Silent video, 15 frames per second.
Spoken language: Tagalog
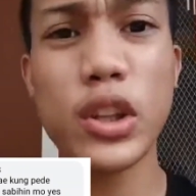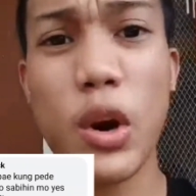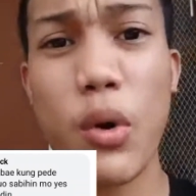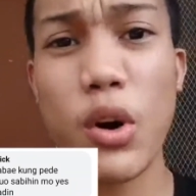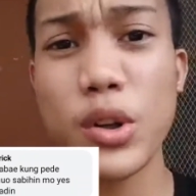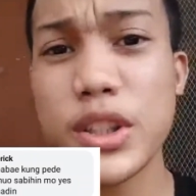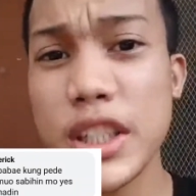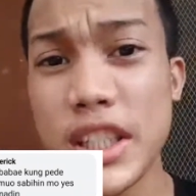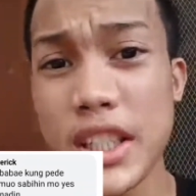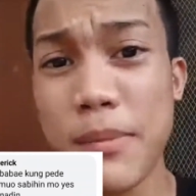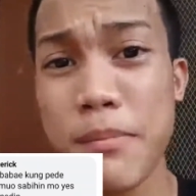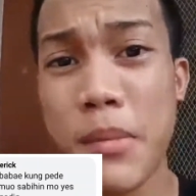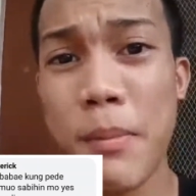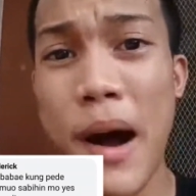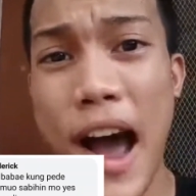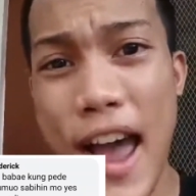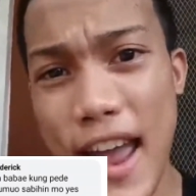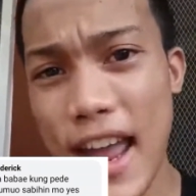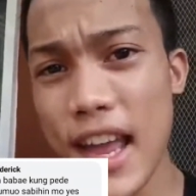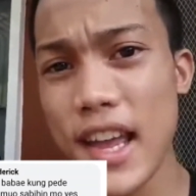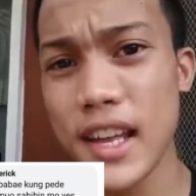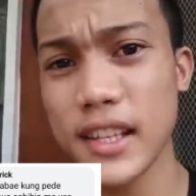daw ako sa isang
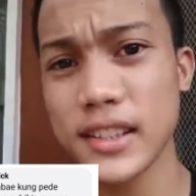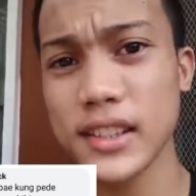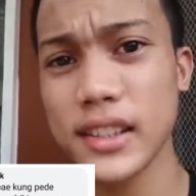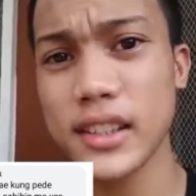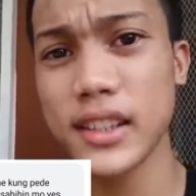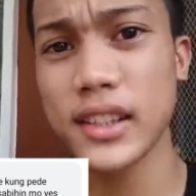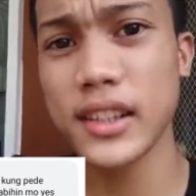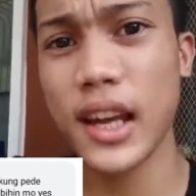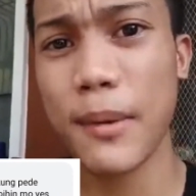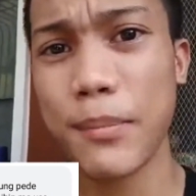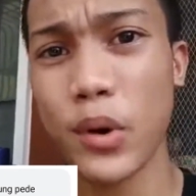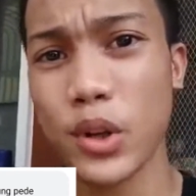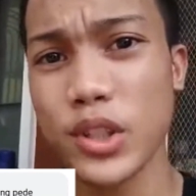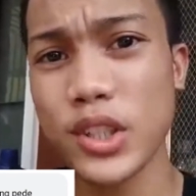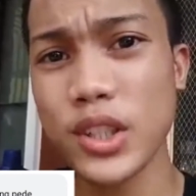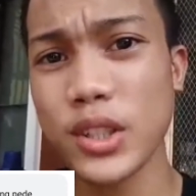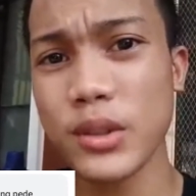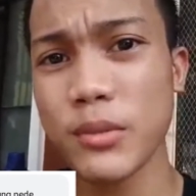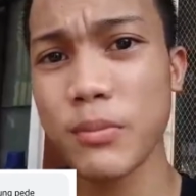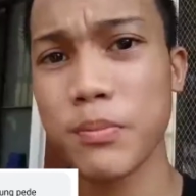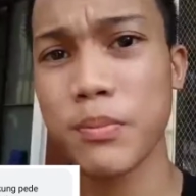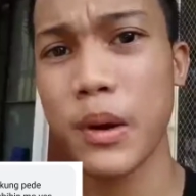babae tapos
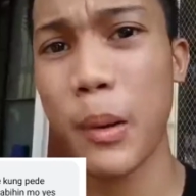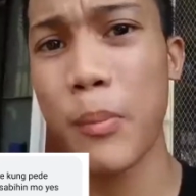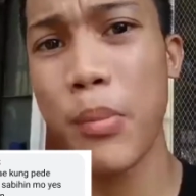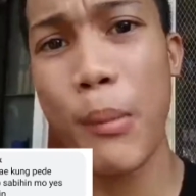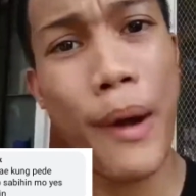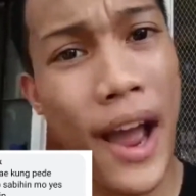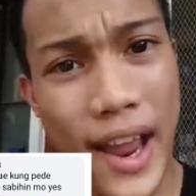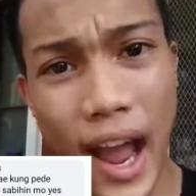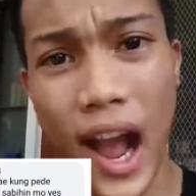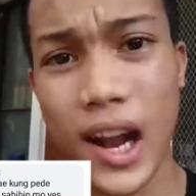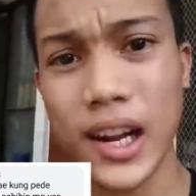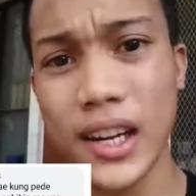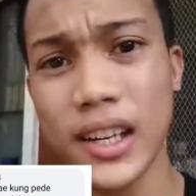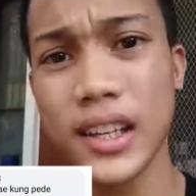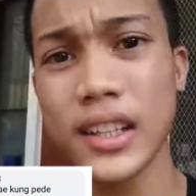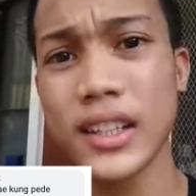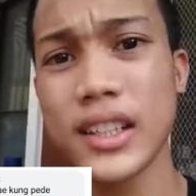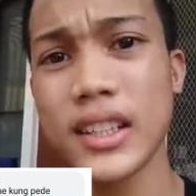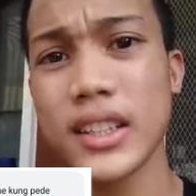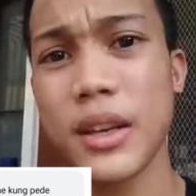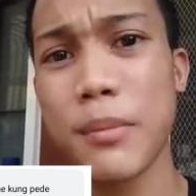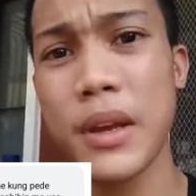pag pumayag
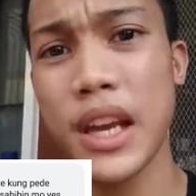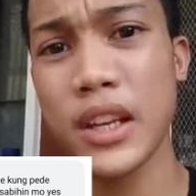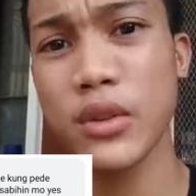sabihin